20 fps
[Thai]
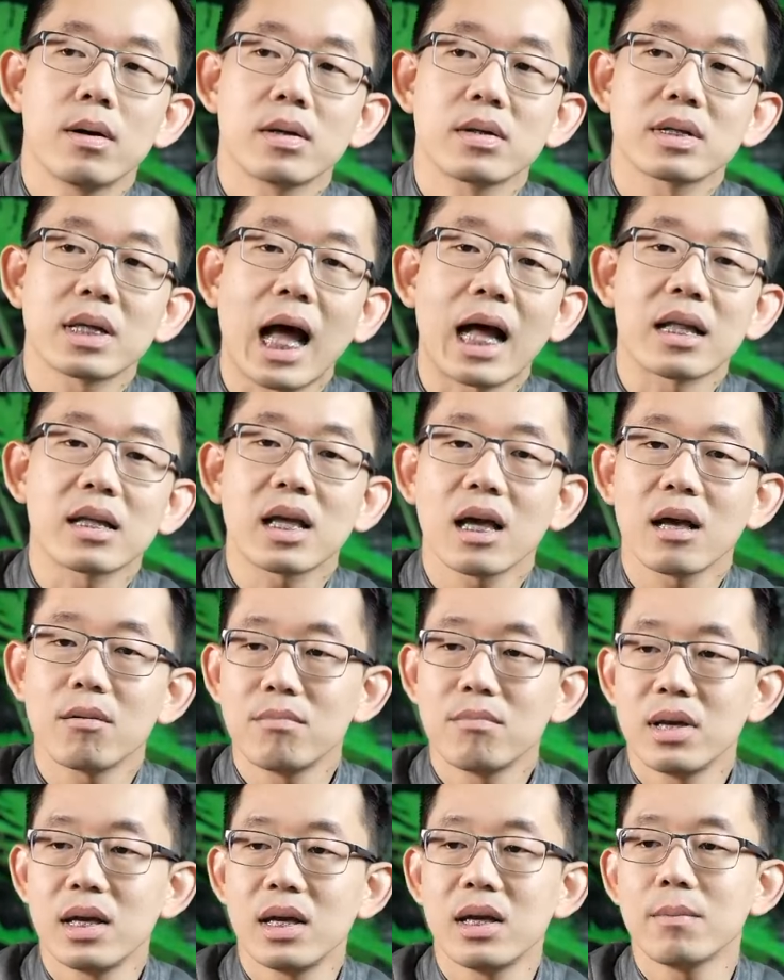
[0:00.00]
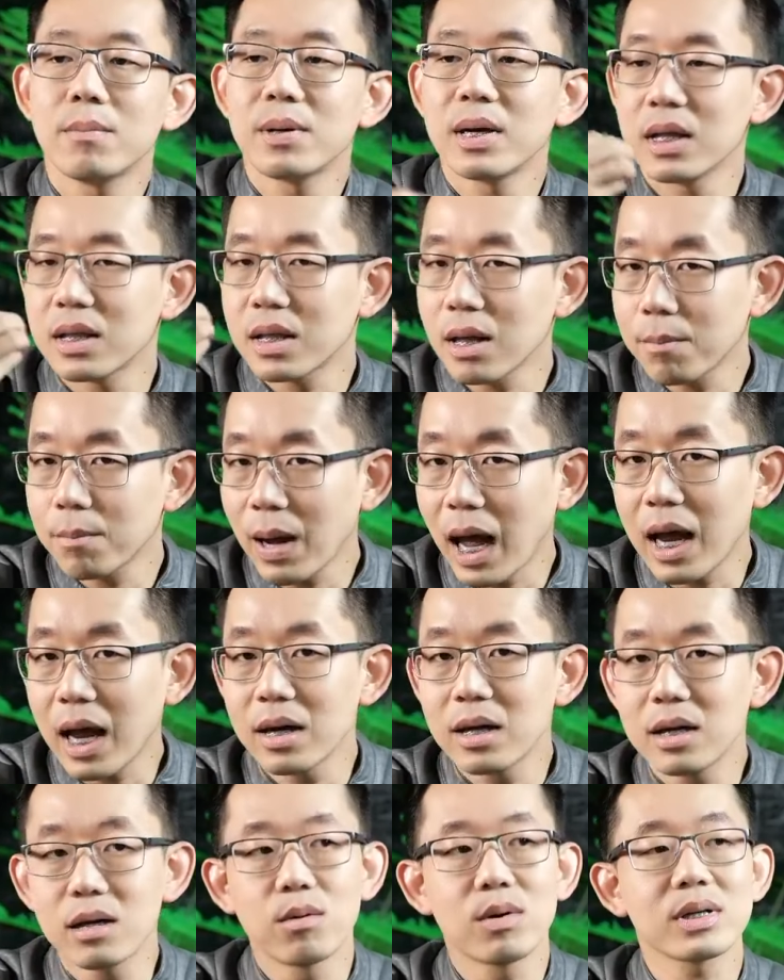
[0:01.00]
สารเคมีผลิตภัณ
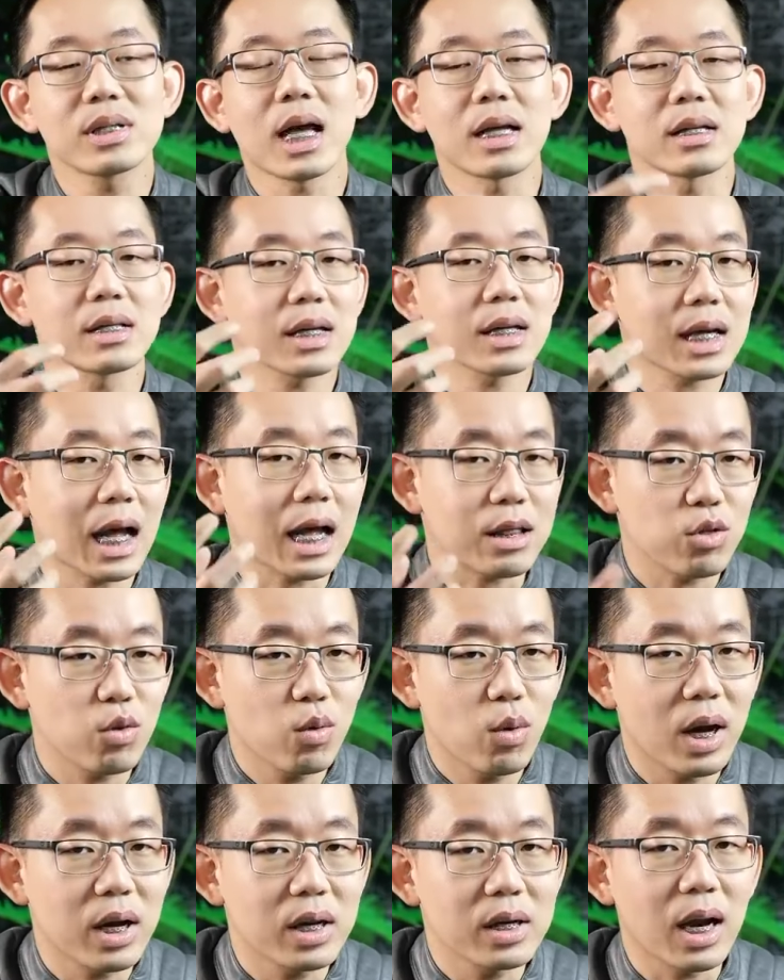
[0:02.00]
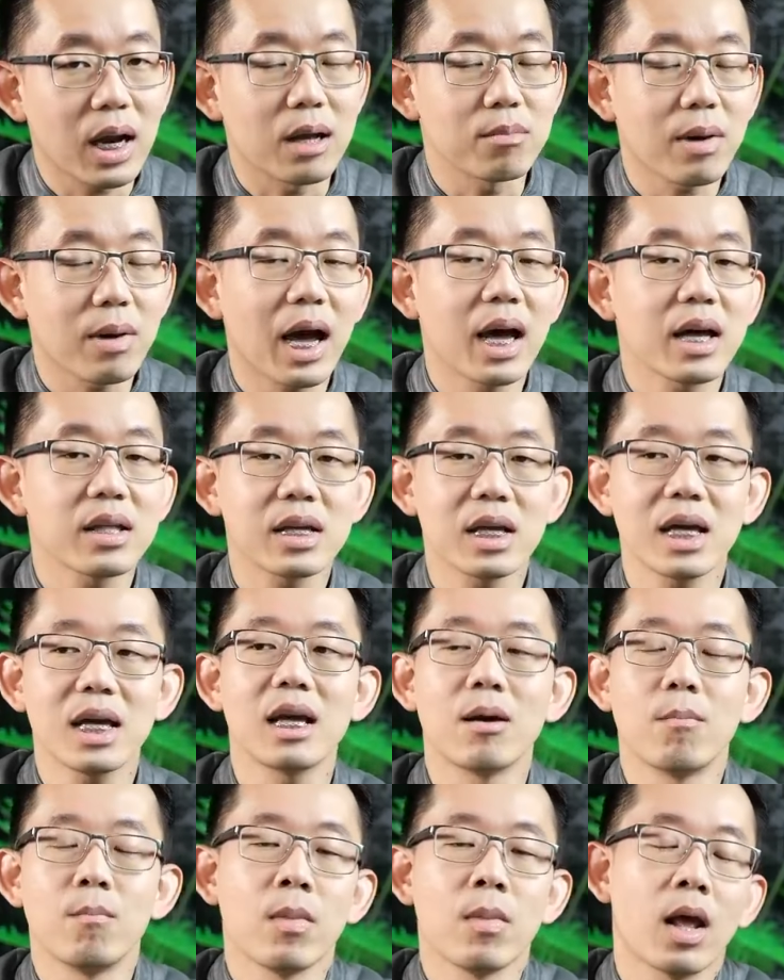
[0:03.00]
ฑ์หรือว่าสารสกัดตัวไหนไหมที่
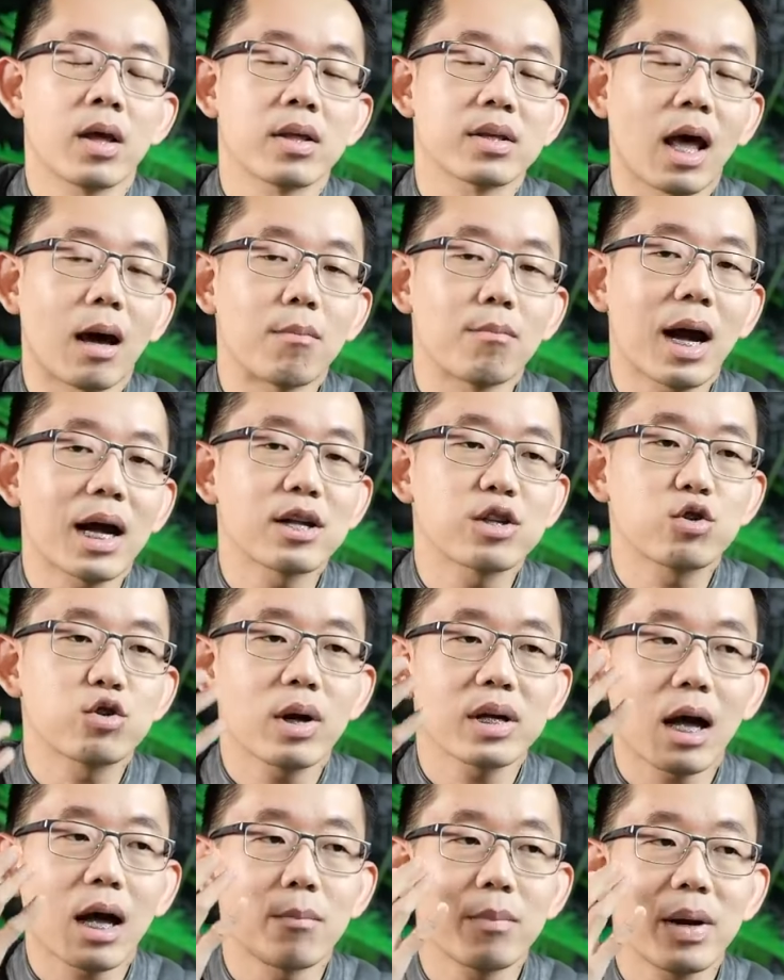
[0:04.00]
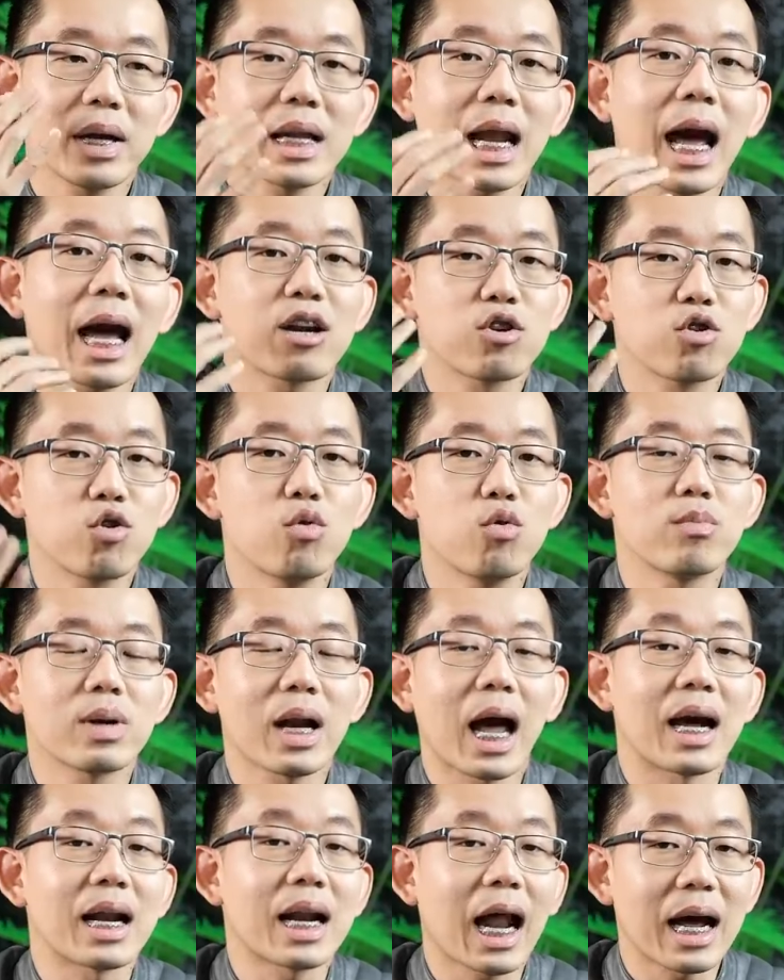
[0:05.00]
สามารถช่วยทำให้หน้านุ่ม
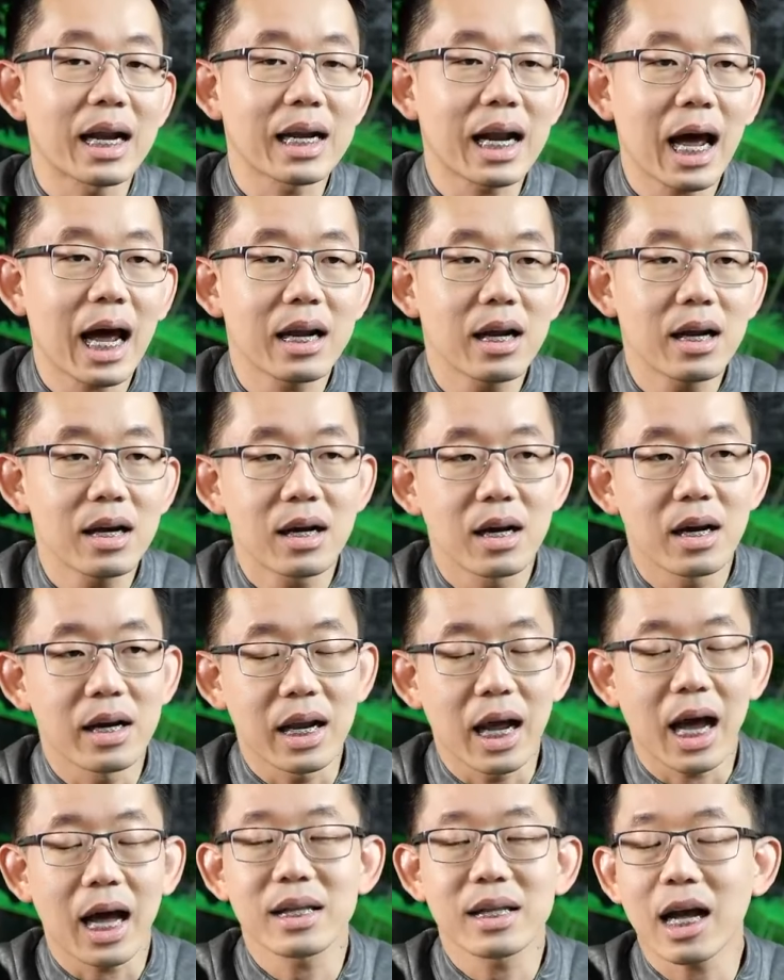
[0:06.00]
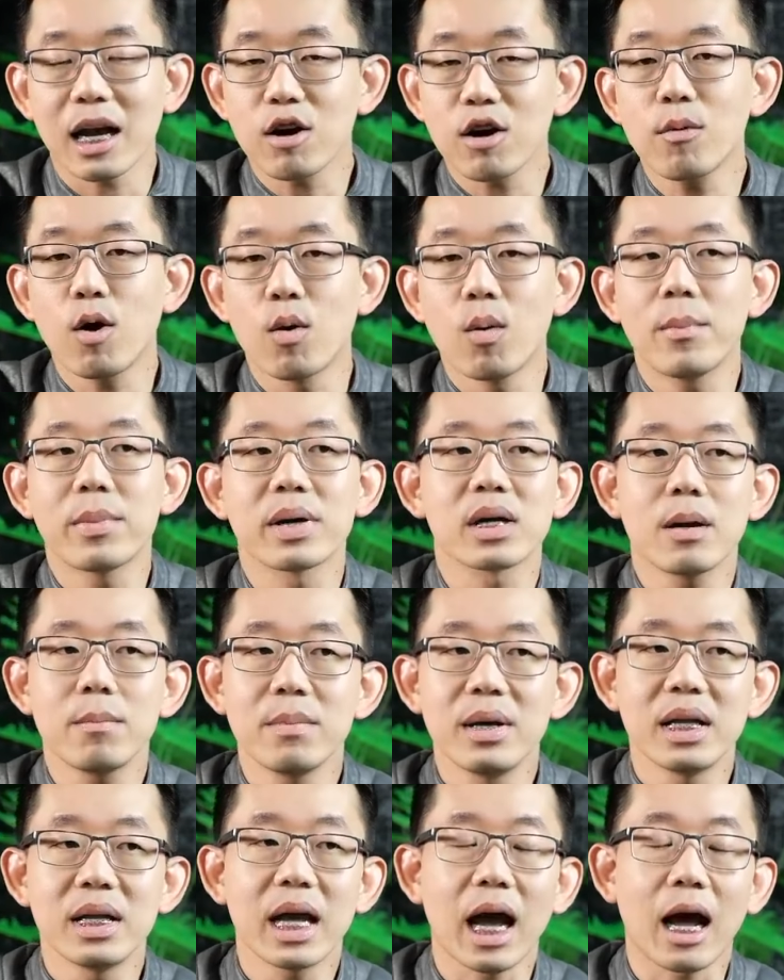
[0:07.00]
หลังล้างหน้าได้เลยนะอาจารย์ก็บอกว่ามันก็
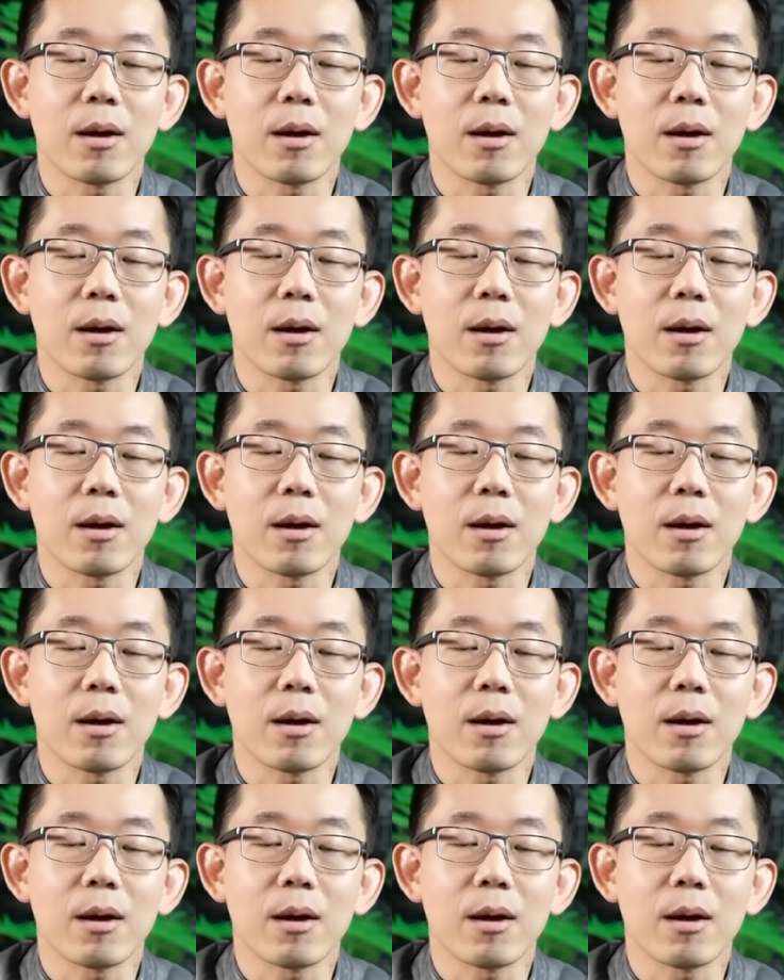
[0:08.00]
มี